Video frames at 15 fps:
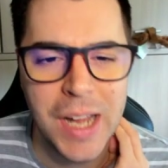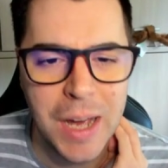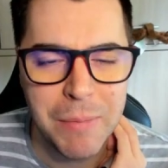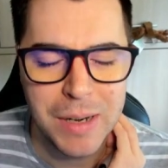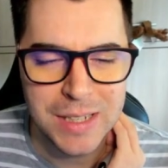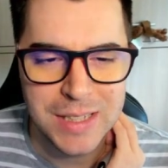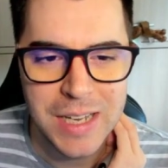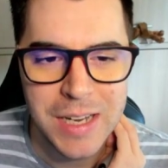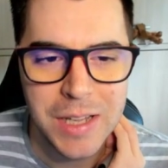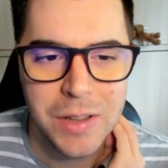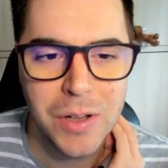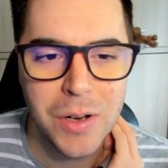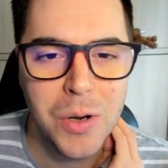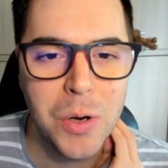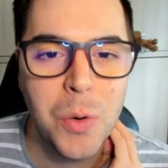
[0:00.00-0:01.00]
que habréis
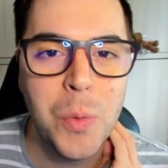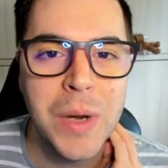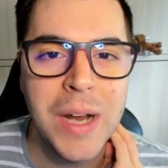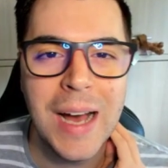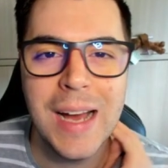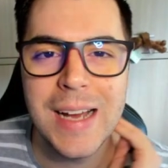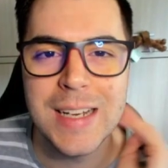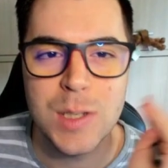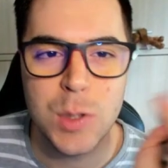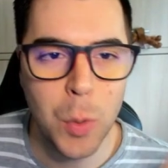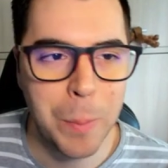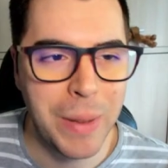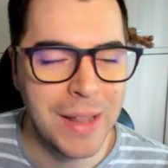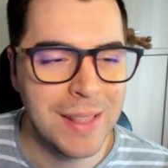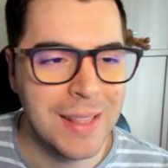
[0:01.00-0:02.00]
tenido una
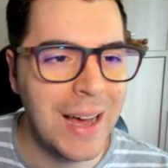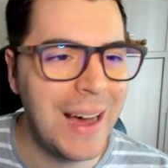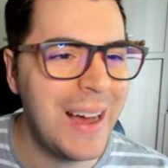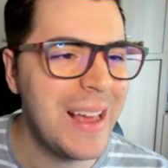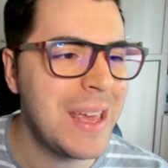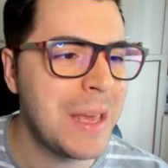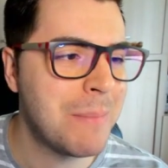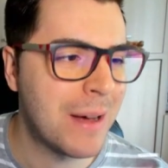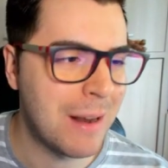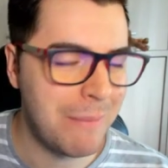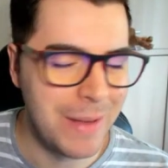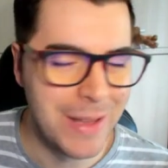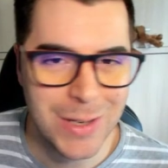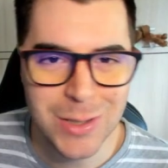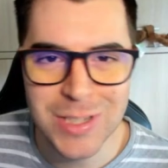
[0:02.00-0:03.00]
estupenda y
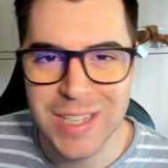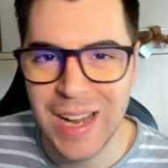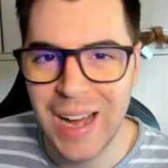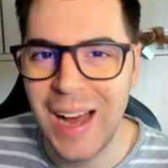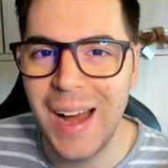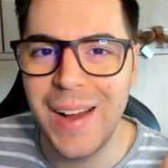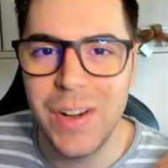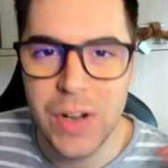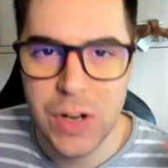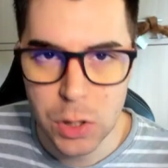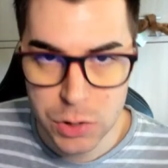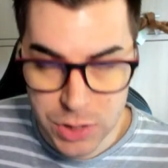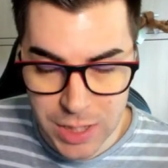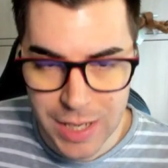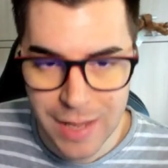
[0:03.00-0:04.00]
maravillosa
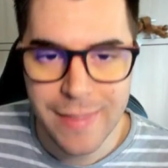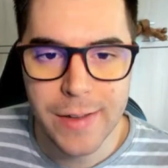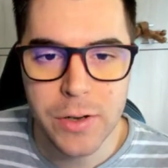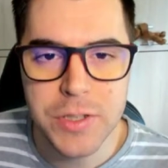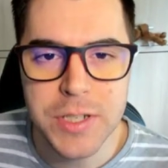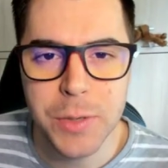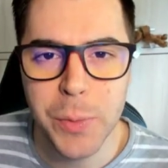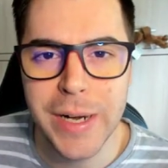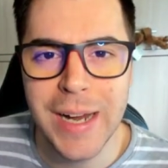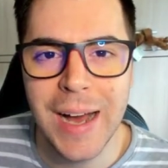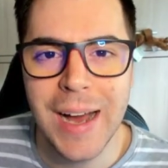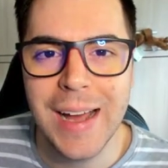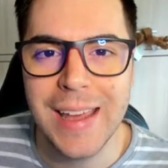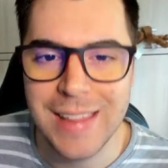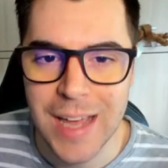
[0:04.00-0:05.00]
noche de
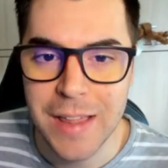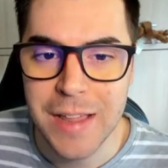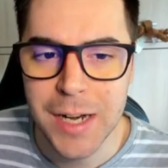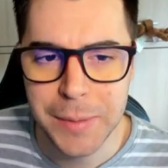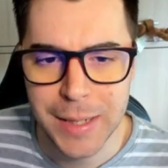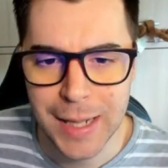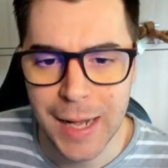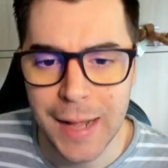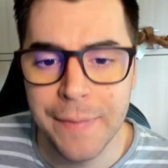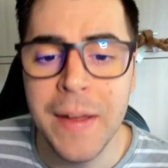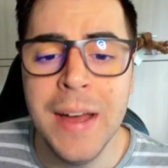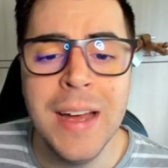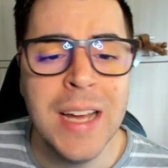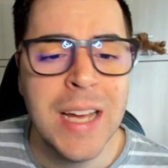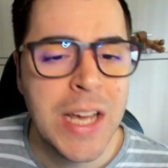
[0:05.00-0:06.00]
Nochebuena y día de Navidad.
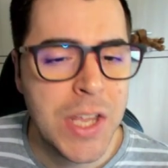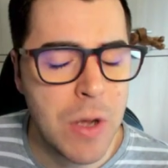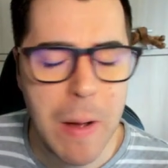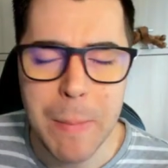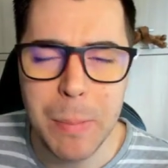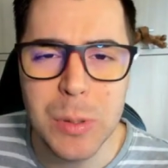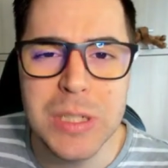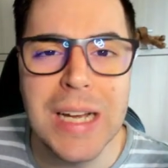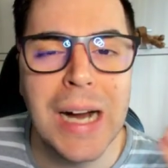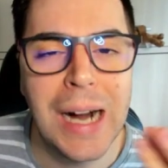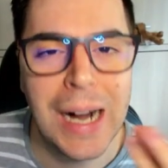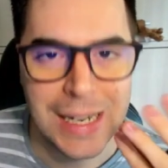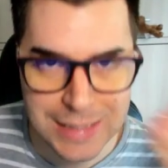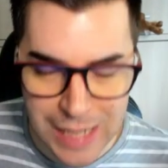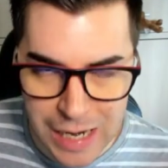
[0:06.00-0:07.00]
Yo me puse
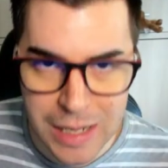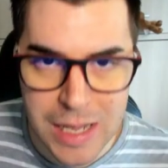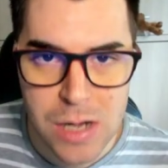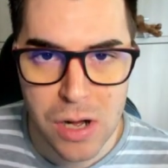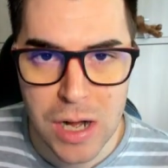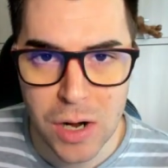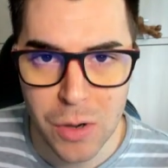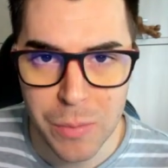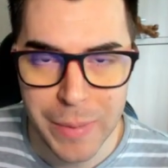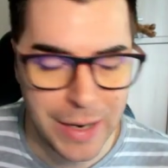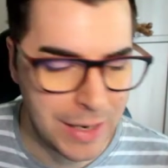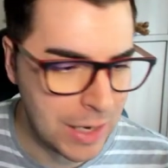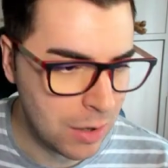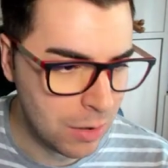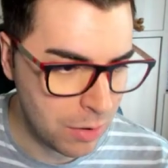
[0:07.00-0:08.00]
hasta el que iba a
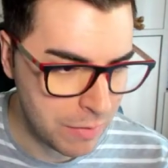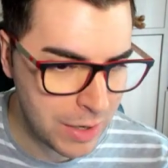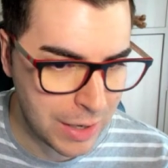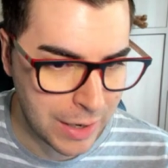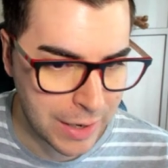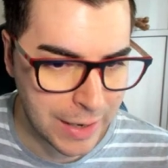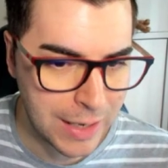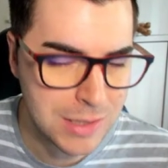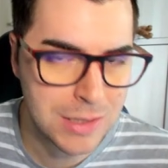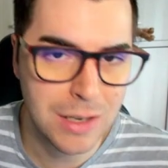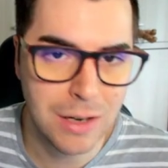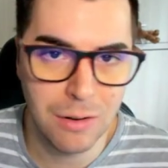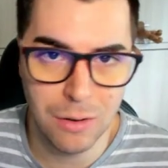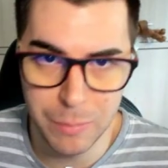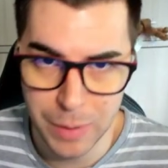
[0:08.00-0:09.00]
comer, ya os lo dije, que es
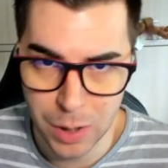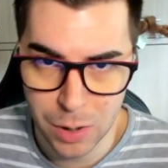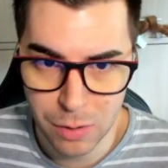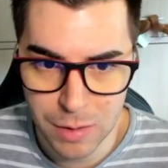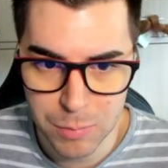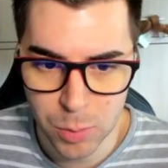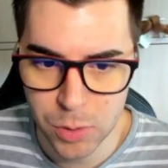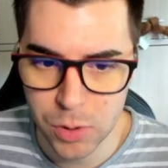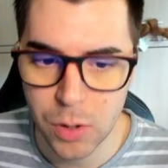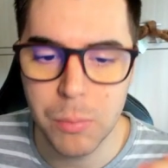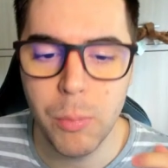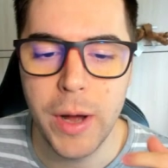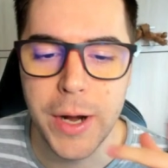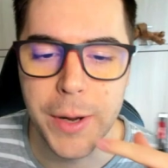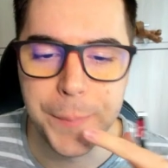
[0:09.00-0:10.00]
lo mejor del mundo.
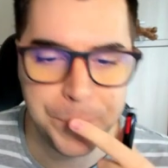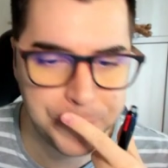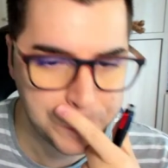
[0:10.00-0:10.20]
Bueno,